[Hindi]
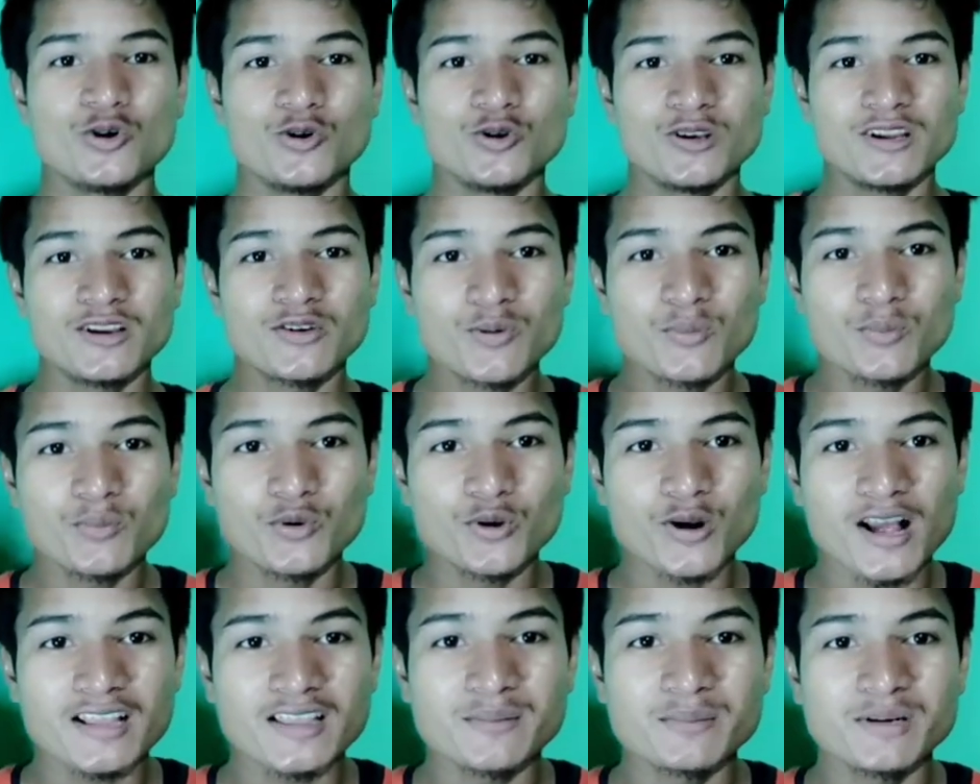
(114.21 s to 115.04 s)
उन्होंने
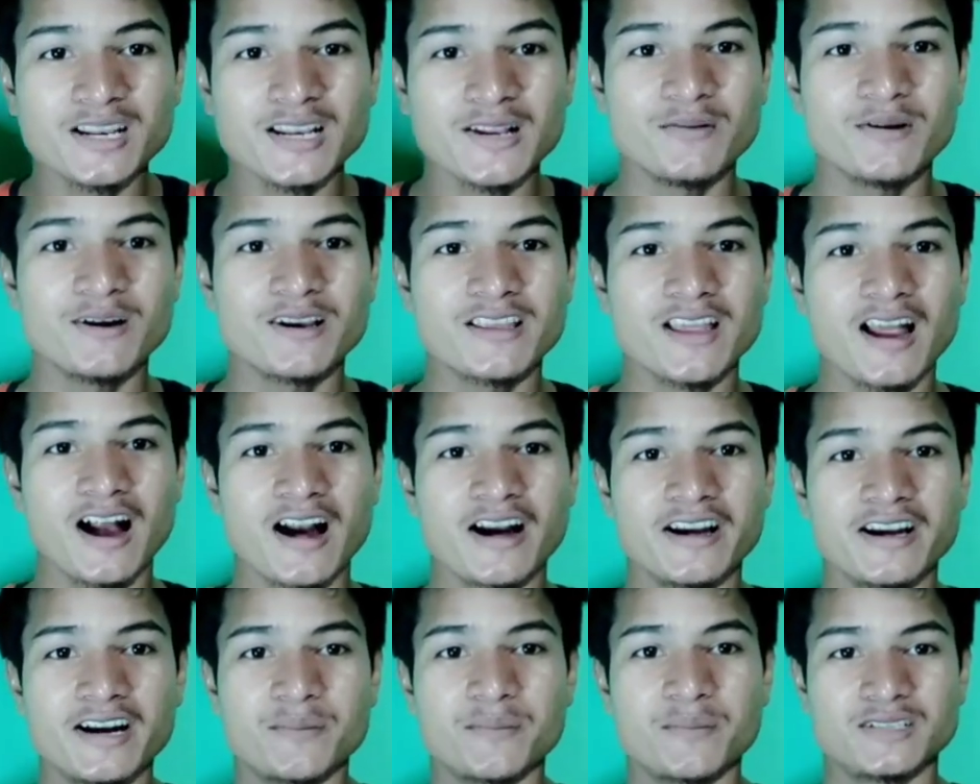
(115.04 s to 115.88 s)
पूरा एकदम डिलीवर किया
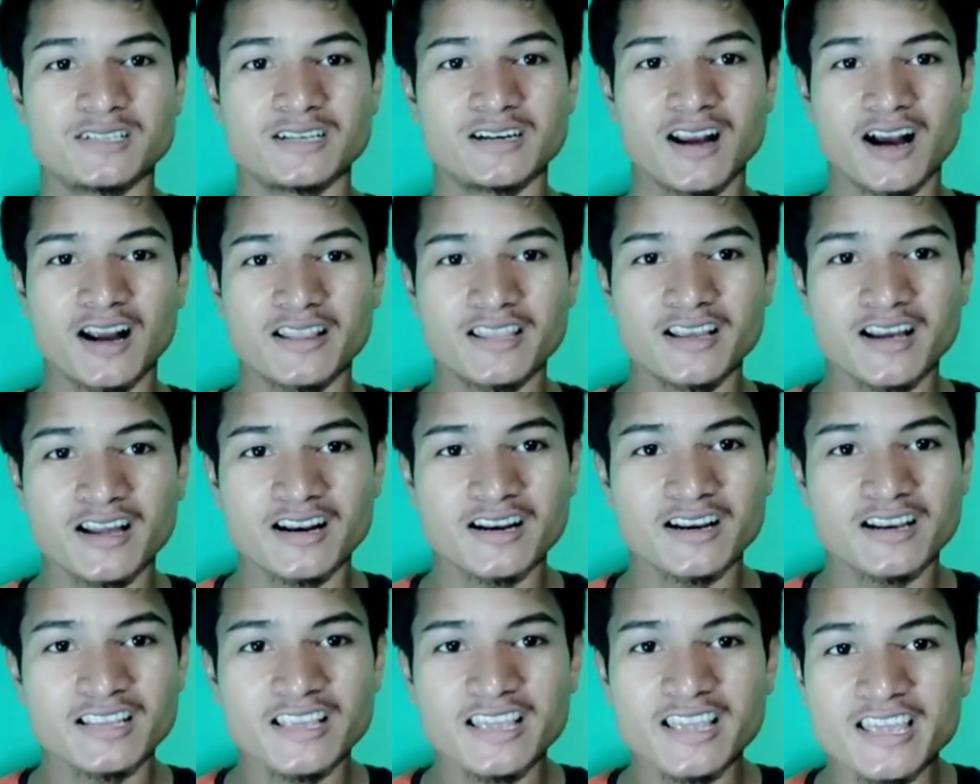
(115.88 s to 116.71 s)
हंड्रेड परसेंट कार्तिक
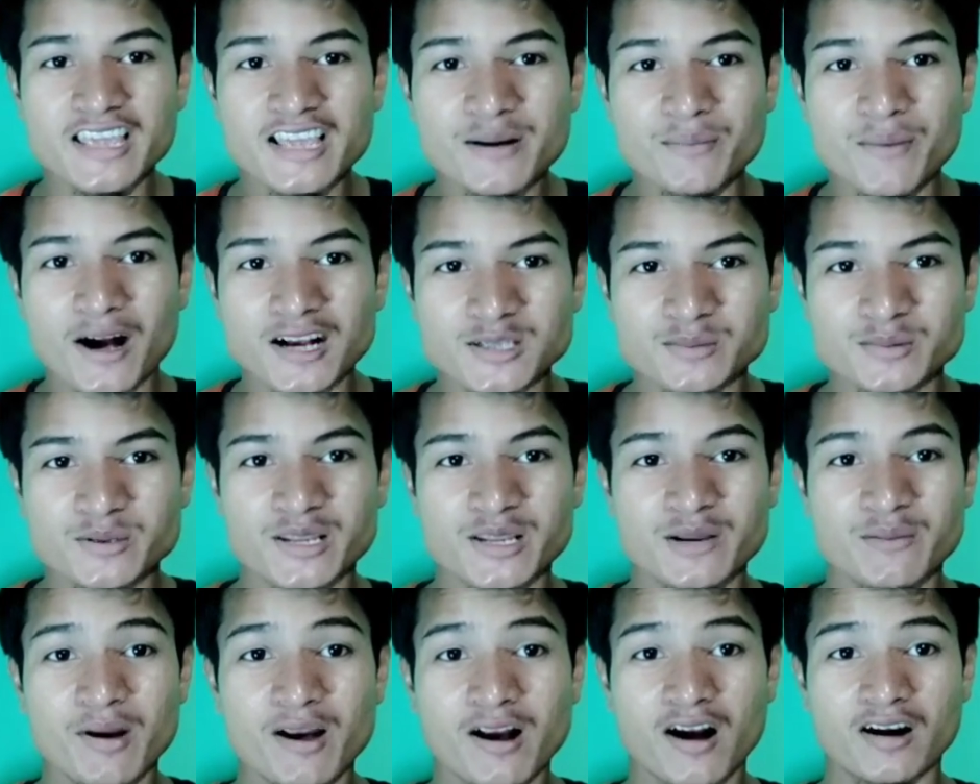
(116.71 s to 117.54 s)
आर्यन के लिए एक मार्क्स भी
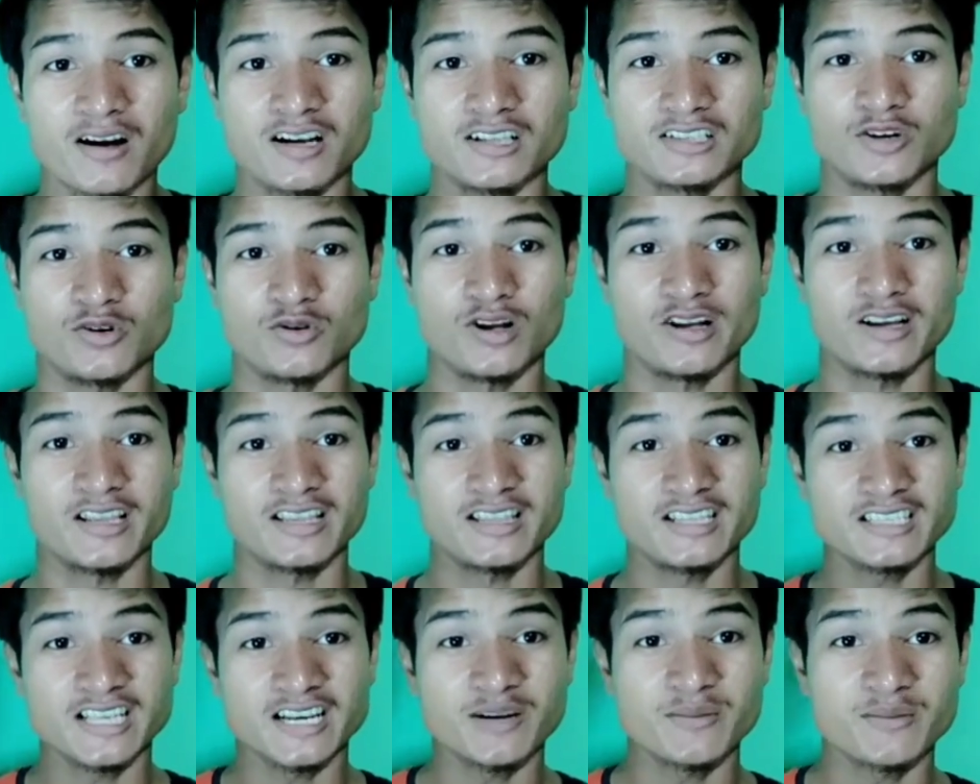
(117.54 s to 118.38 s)
नहीं मैं काटना चाहूँगा
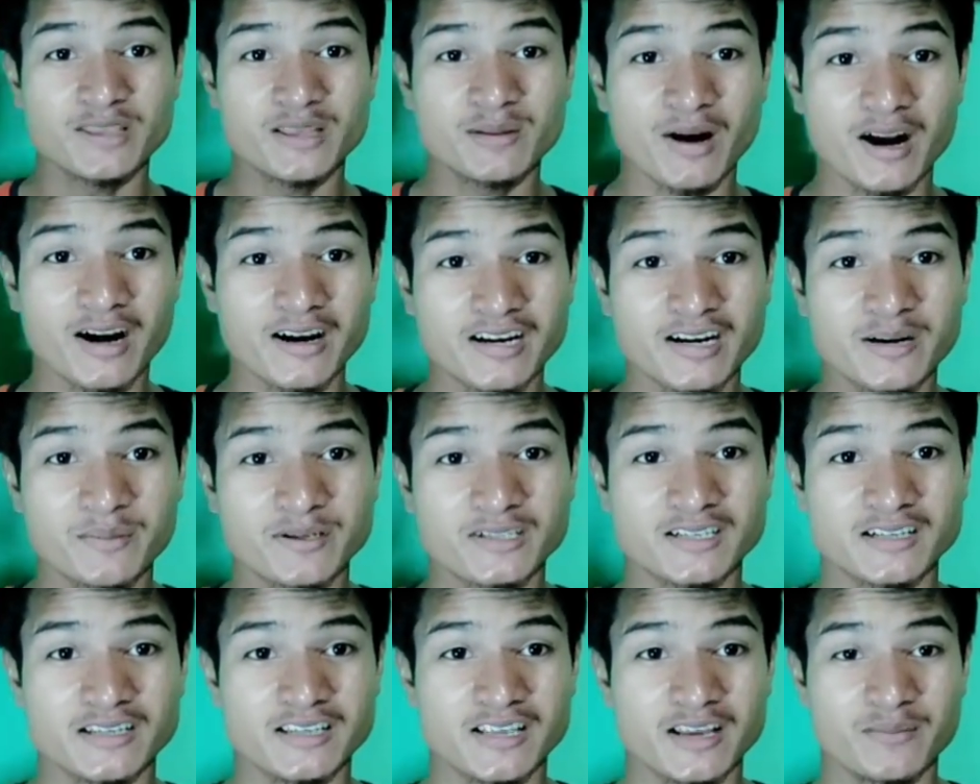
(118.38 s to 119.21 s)
क्रिएटिव सन भी एकदम हंड्रेड
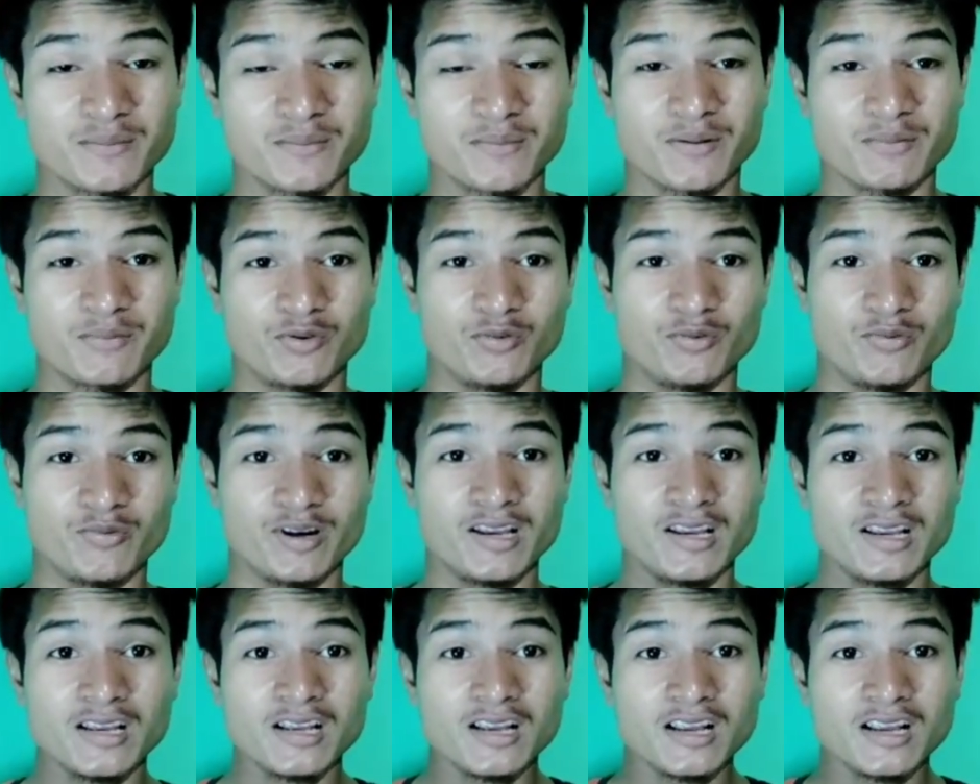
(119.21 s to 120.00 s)
परसेंट दिया अपने मूवी में